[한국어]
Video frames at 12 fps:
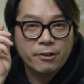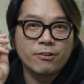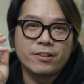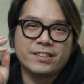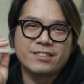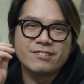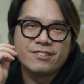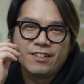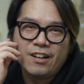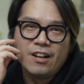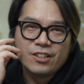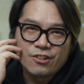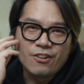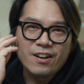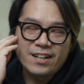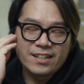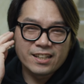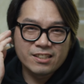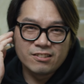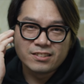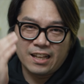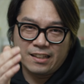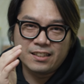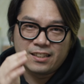배워가지고 정확하게
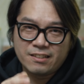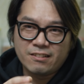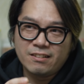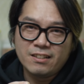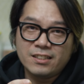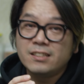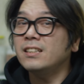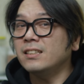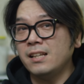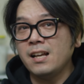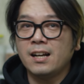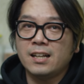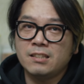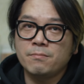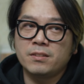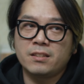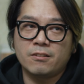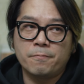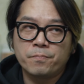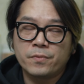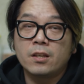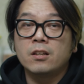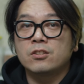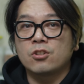기억은 안 나네요. 그렇게 생각하시면 돼요.
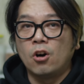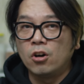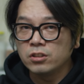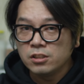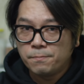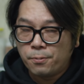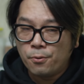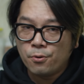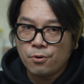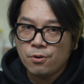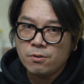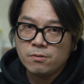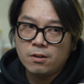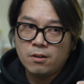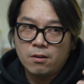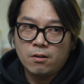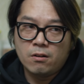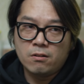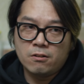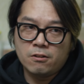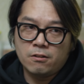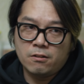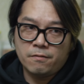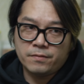저를 보고
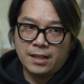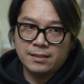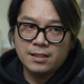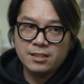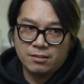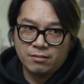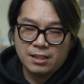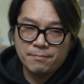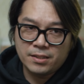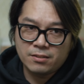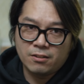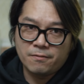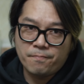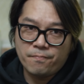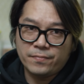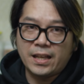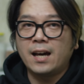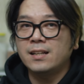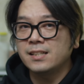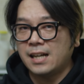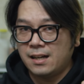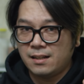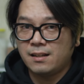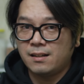어, 타산지석 삼아서 나를
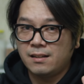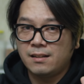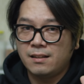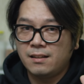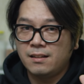갈아